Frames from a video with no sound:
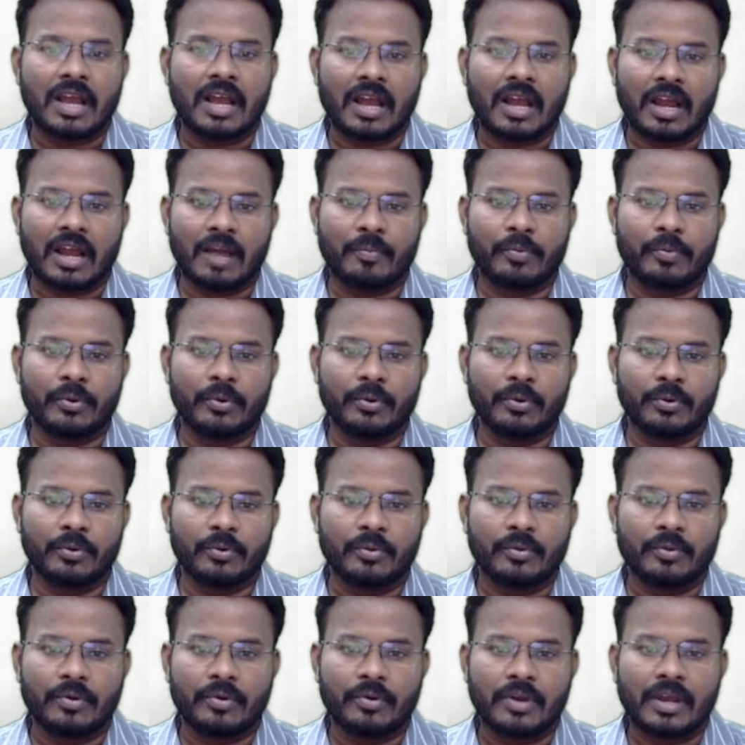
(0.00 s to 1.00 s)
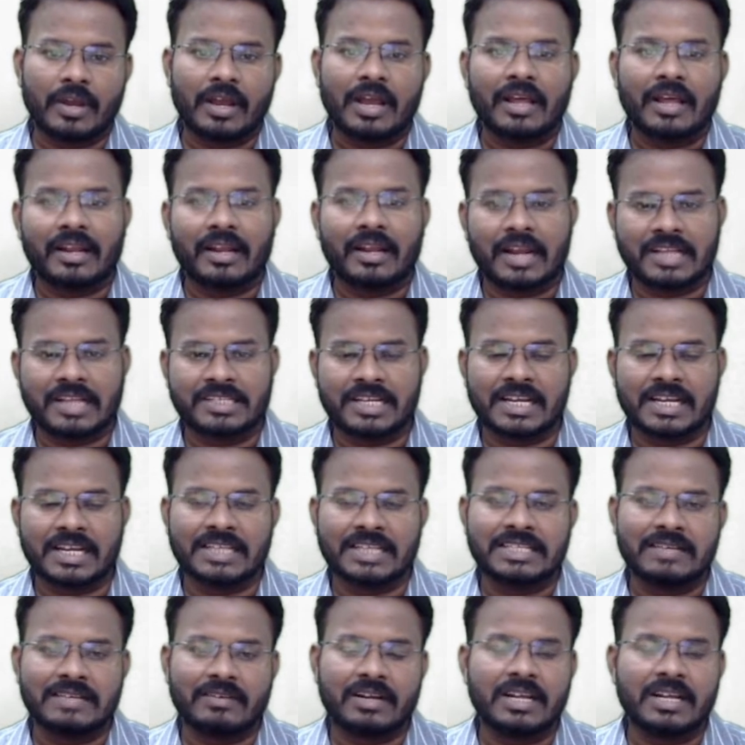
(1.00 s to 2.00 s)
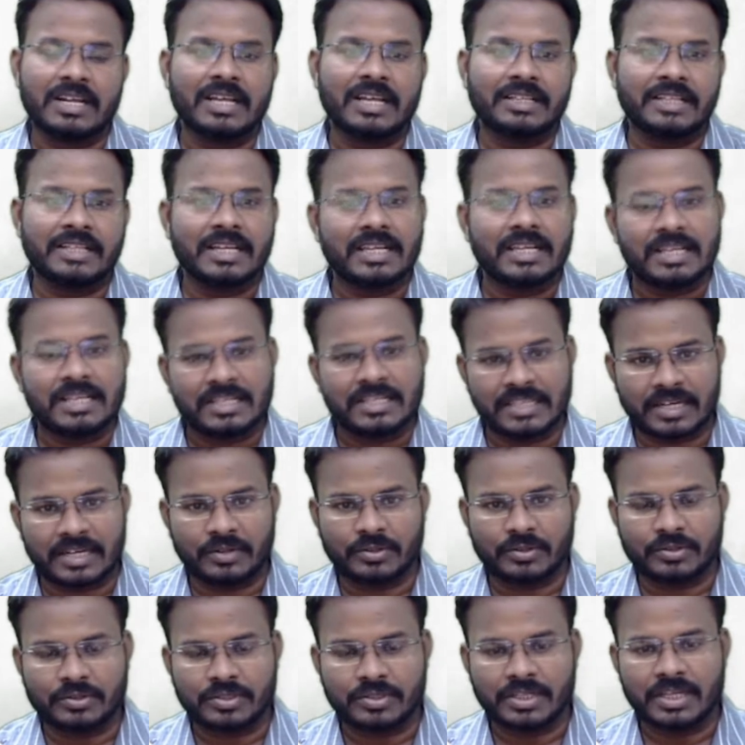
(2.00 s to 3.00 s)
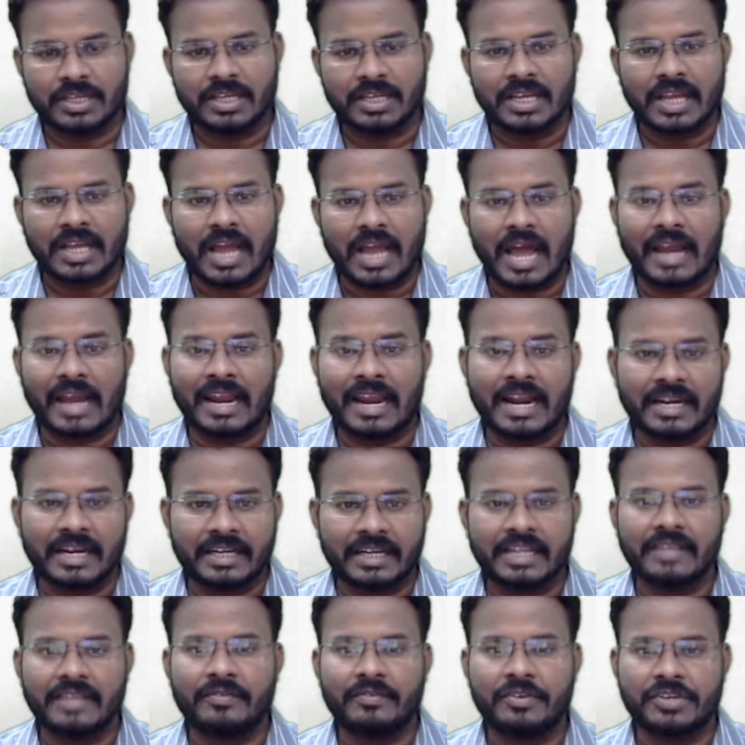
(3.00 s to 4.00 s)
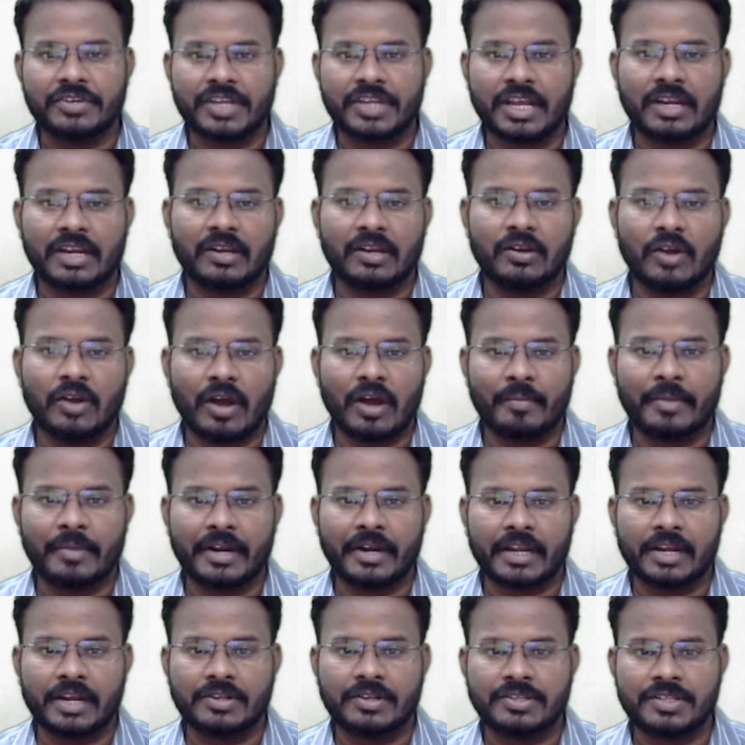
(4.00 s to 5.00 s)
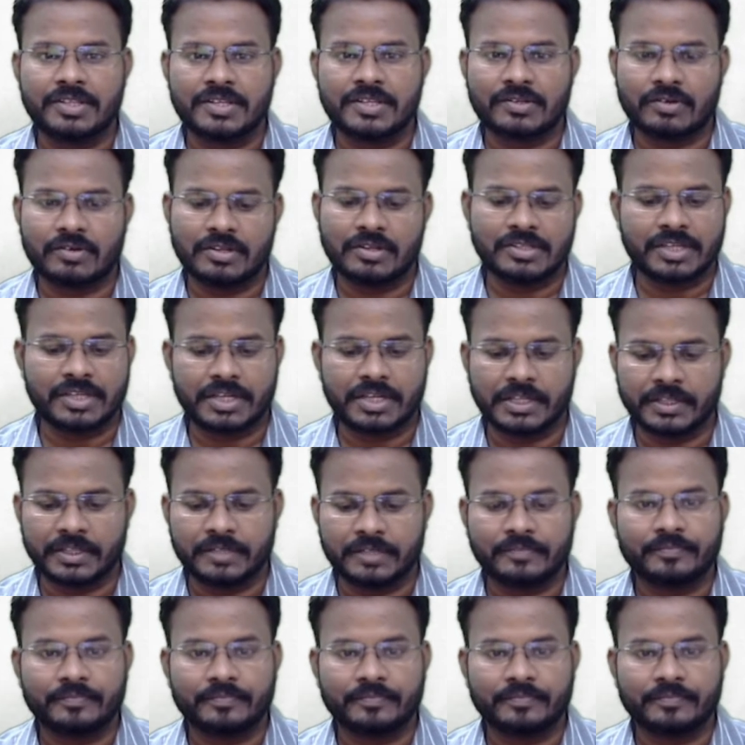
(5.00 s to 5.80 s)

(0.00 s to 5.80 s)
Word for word: అప్పుడు రాజ్యాంగ సవరణ అయితే జరుగుతుంది అలాంటి విషయాలలో అమెరికా నుంచి తీసుకోవడం జరిగింది